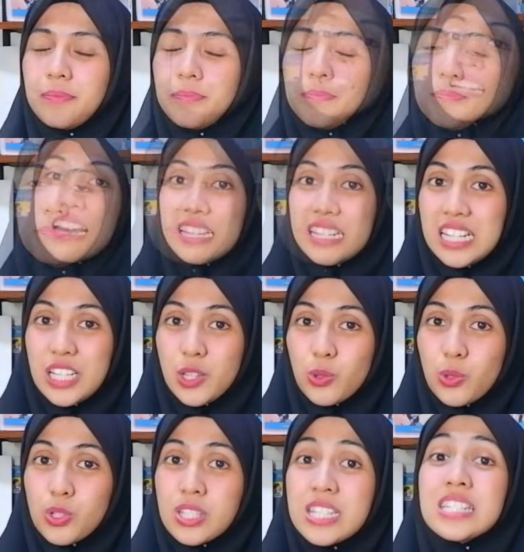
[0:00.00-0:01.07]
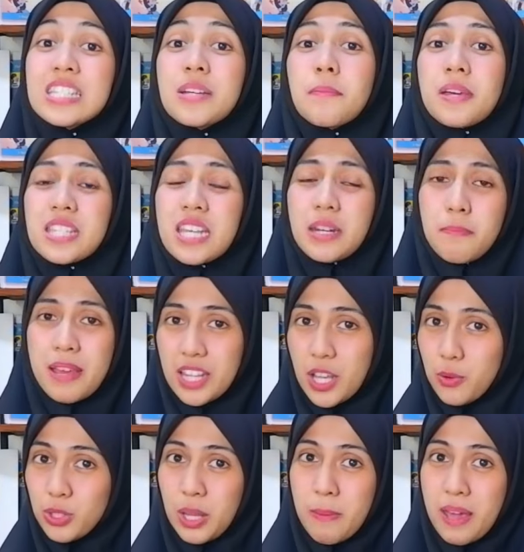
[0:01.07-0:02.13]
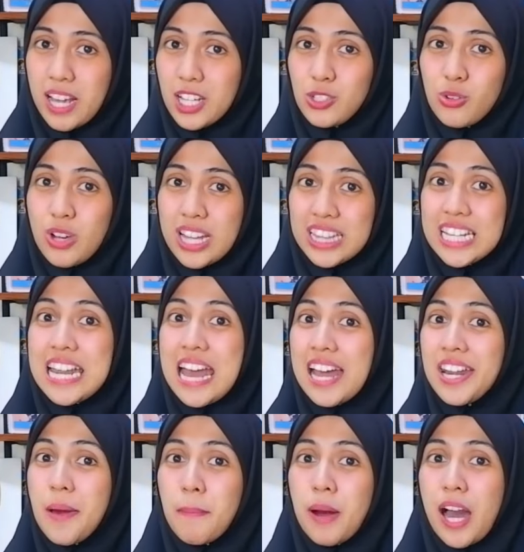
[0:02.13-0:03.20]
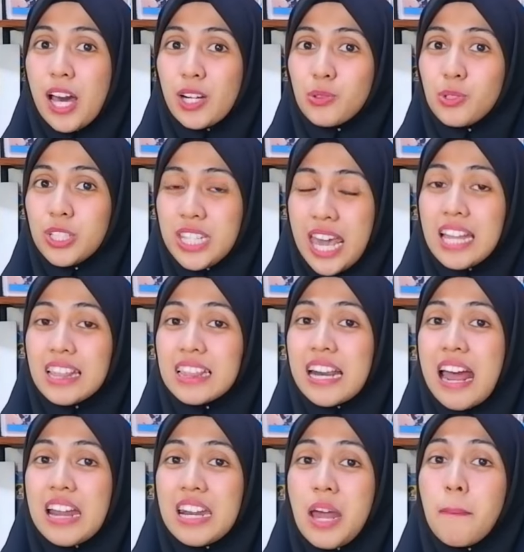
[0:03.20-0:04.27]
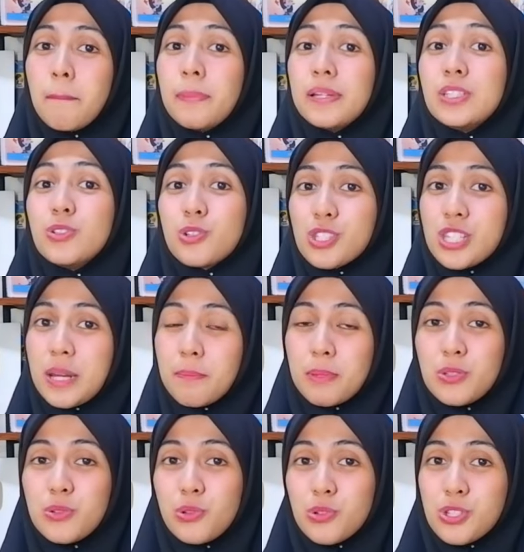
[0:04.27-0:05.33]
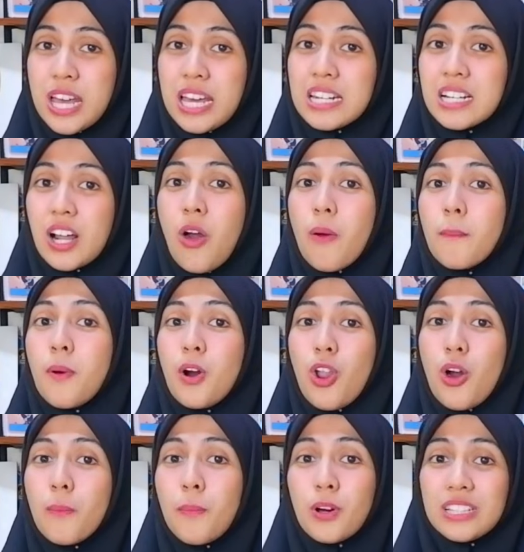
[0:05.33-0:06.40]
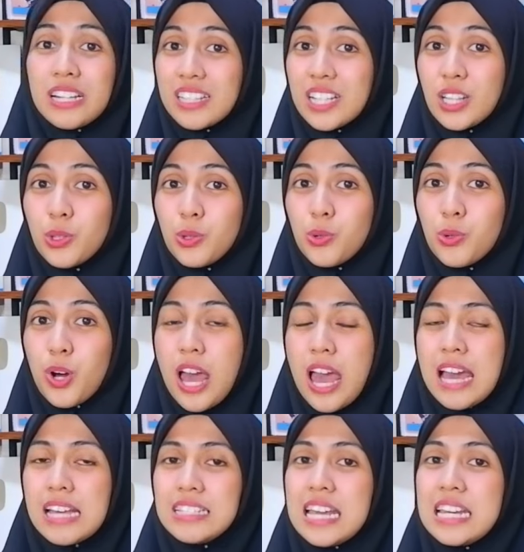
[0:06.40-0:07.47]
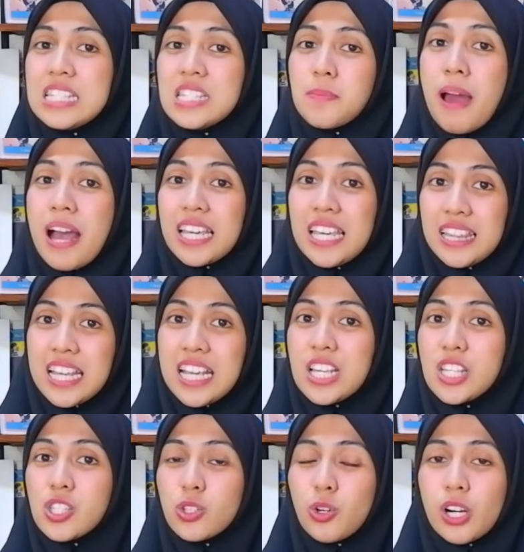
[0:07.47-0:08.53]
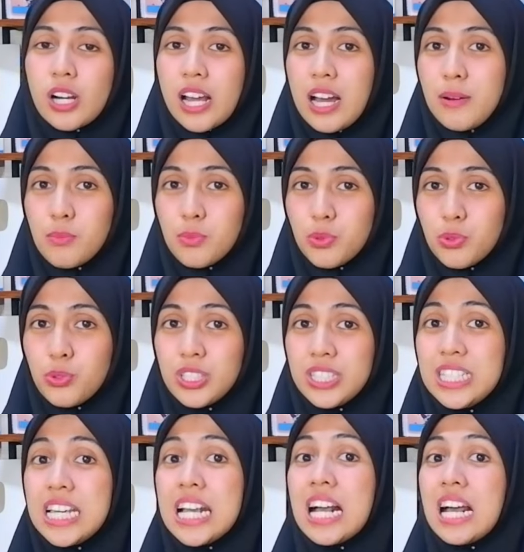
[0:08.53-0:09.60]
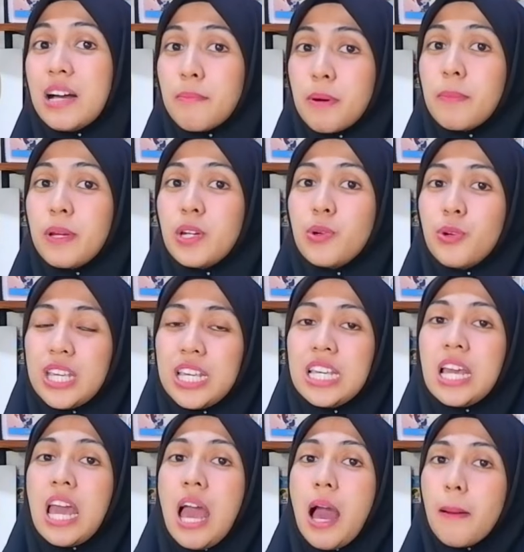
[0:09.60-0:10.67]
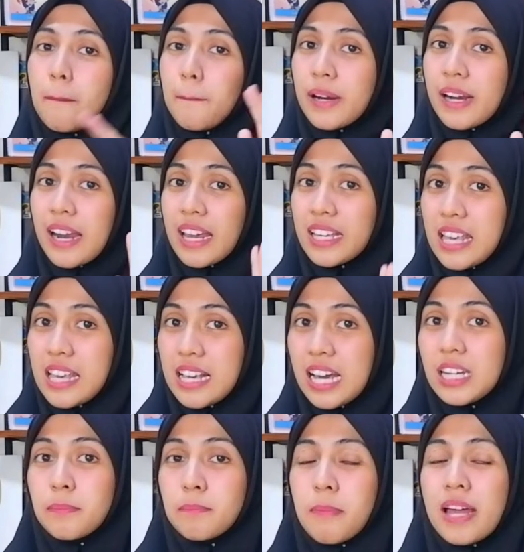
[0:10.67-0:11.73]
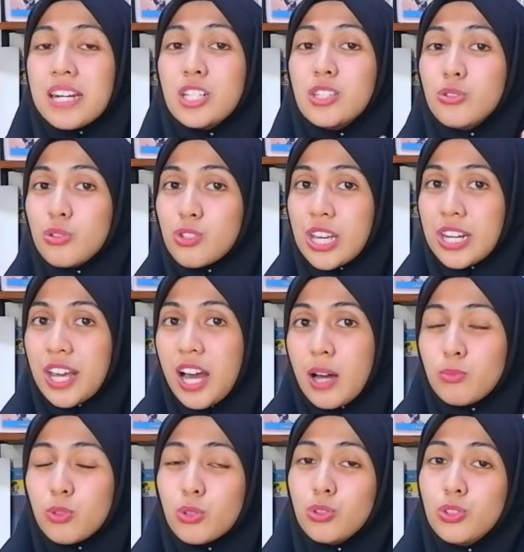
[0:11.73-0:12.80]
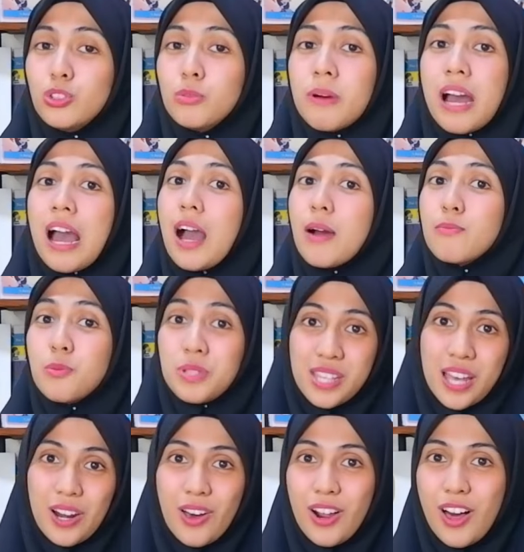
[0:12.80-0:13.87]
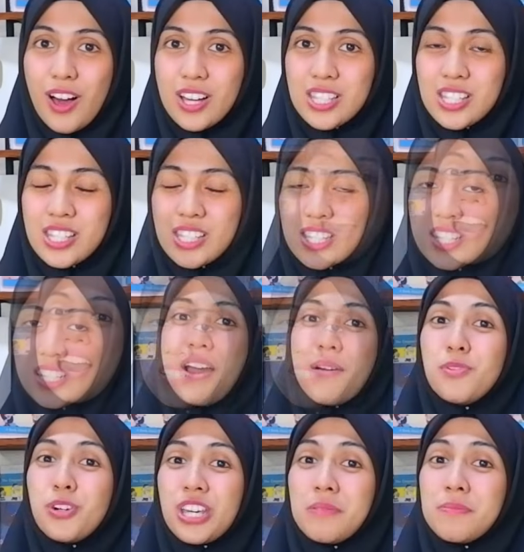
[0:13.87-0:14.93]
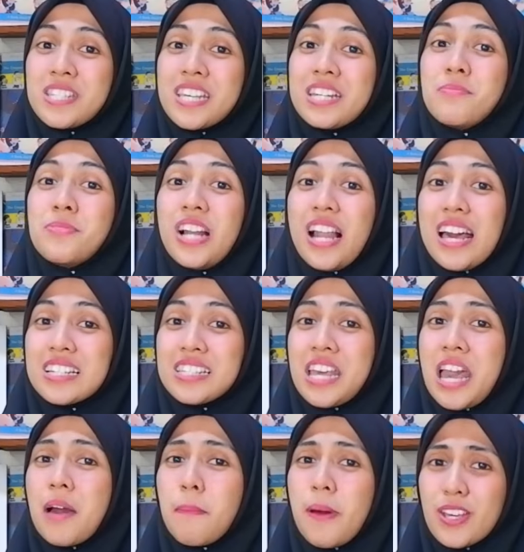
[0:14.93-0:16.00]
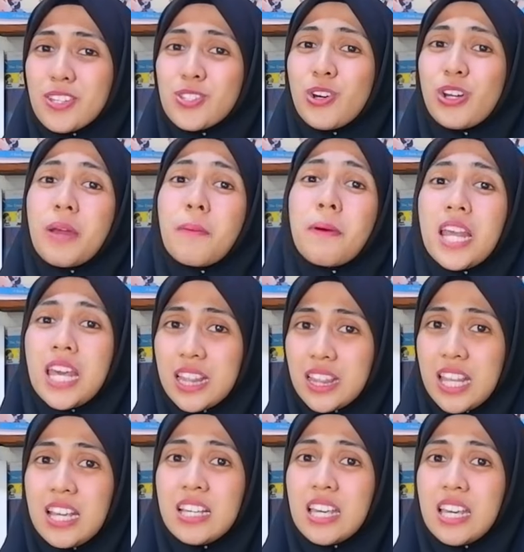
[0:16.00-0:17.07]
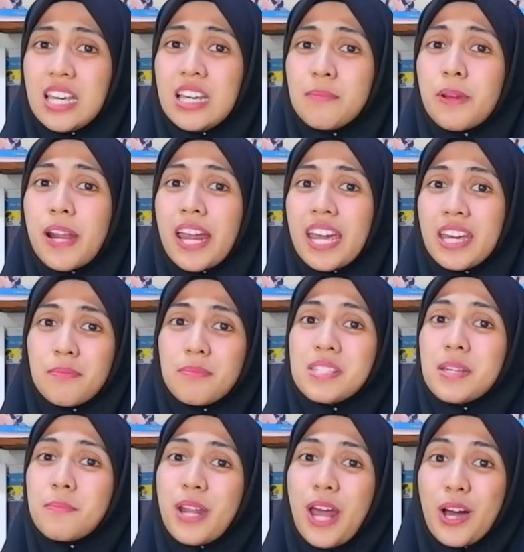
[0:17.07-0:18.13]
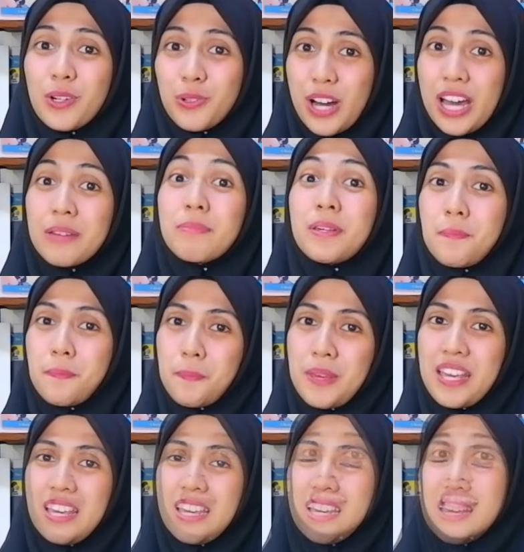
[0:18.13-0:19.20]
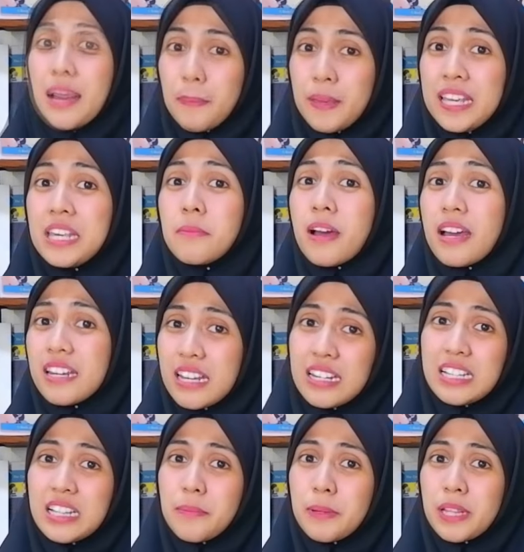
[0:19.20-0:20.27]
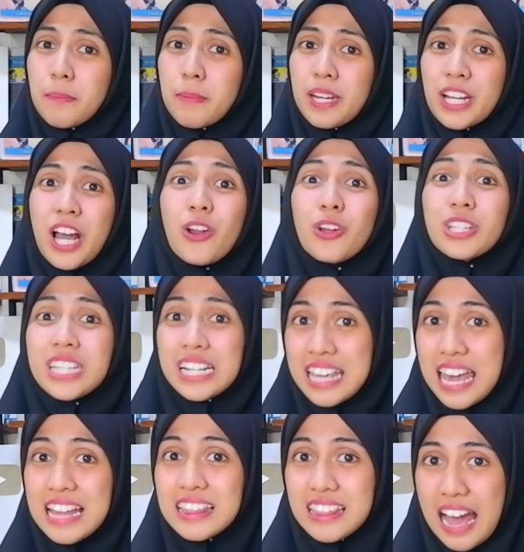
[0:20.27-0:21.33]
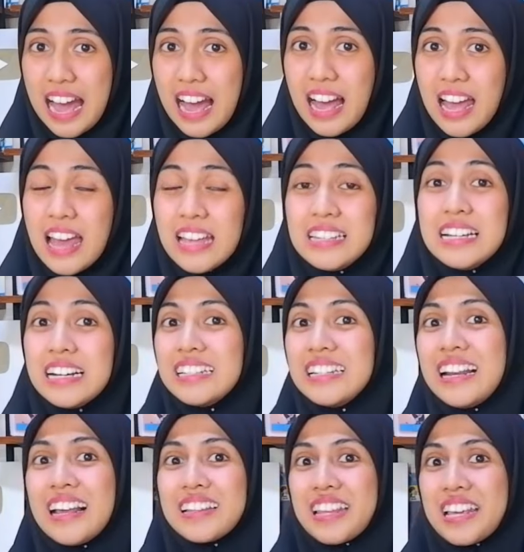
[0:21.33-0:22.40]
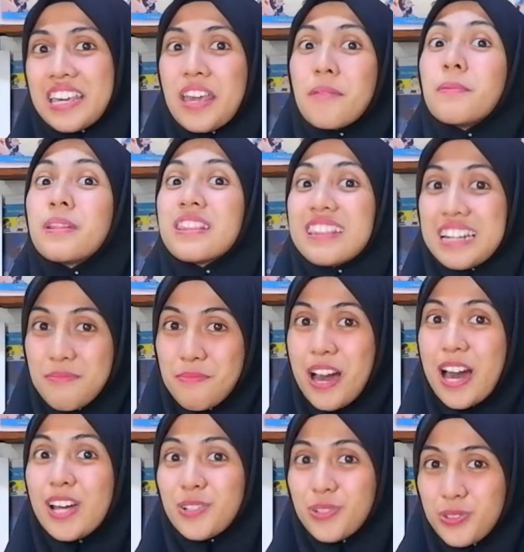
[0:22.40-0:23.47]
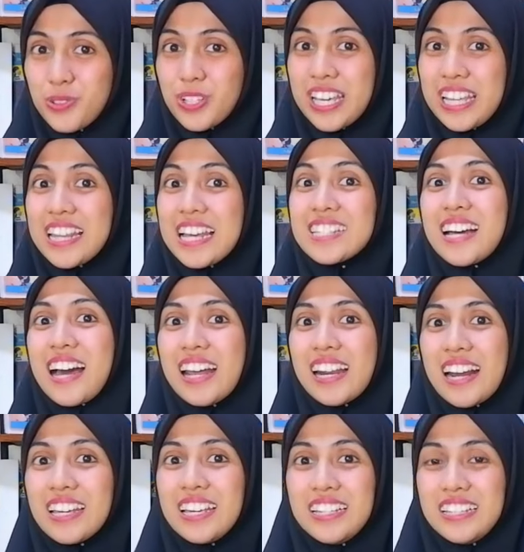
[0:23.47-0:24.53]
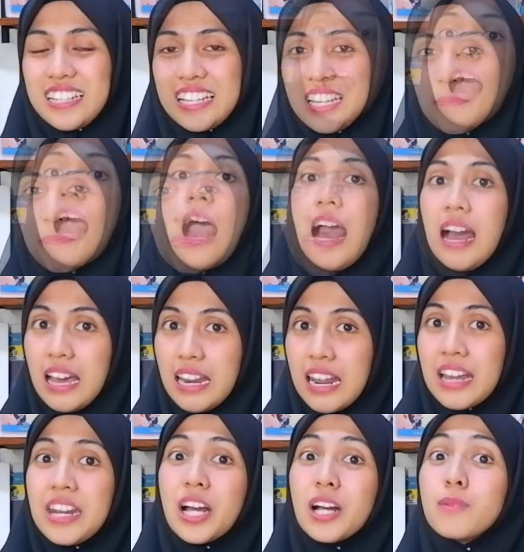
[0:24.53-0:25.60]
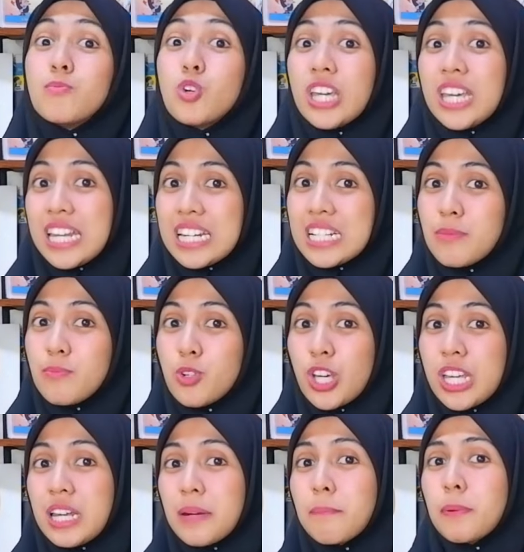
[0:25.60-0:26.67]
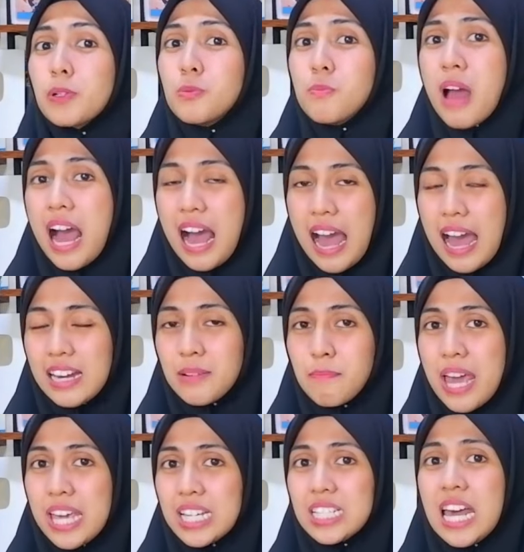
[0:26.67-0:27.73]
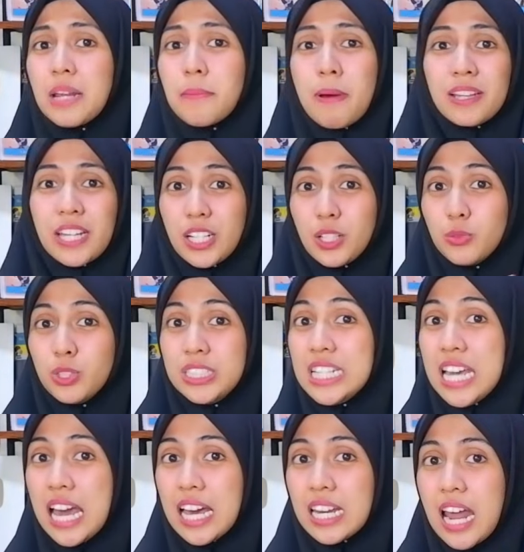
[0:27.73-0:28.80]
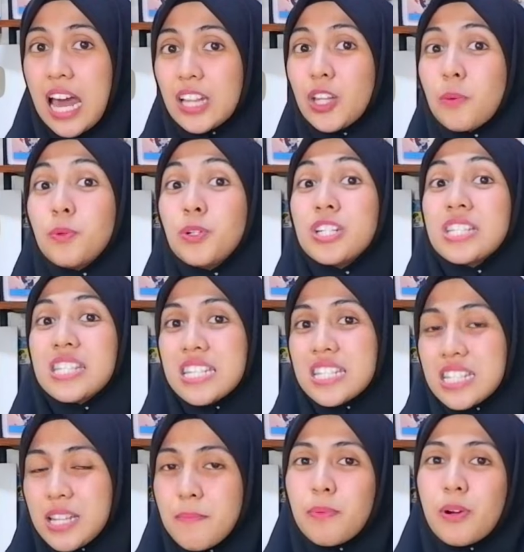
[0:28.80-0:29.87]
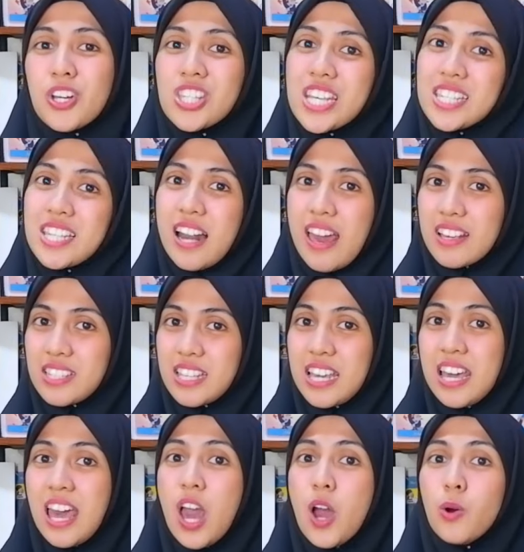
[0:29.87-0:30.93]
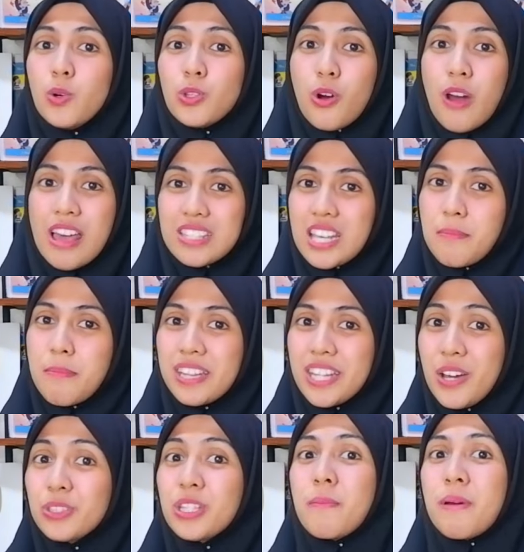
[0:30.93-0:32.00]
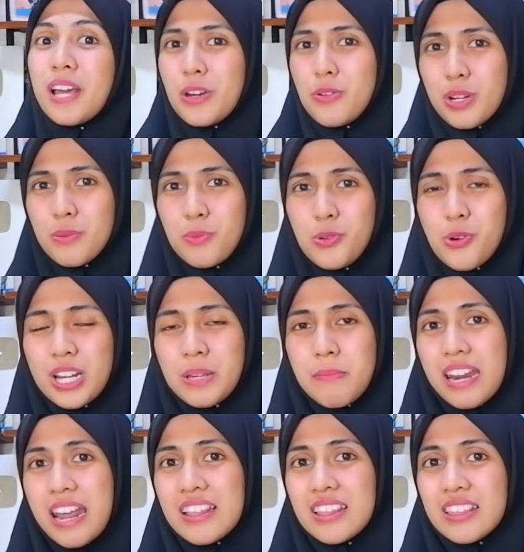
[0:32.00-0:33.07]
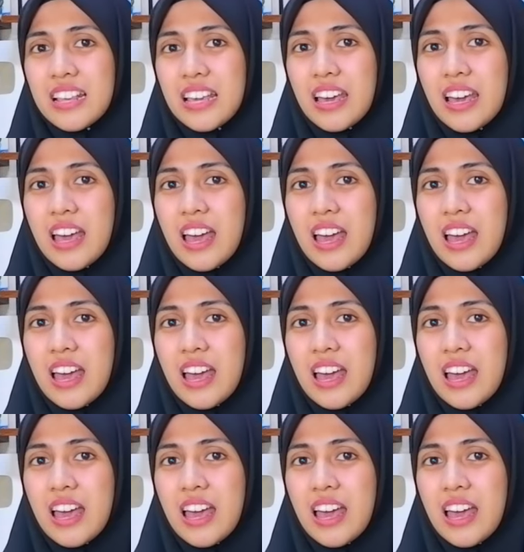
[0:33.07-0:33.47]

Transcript: Selain itu, sistem SNBT UTBK juga tidak ada pengaruhnya terhadap penjurusan-penjurusan kelompok-kelompok tertentu. Jadi semakin tinggi skor kamu jika memenuhi perankingan pada jurusan yang kamu tuju, maka kamu bisa lolos. Mungkin bisa dibilang siapa yang skornya paling tinggi, mereka yang bisa menaklukkan mimpi. Tapi gimana nih teman-teman kalau ternyata dengan dilantiknya menteri baru kita sekarang ini akan ada kemungkinan-kemungkinan perubahan baik dari materi ujian ataupun sistem proses seleksi untuk SNBT UTBK 2025 nanti.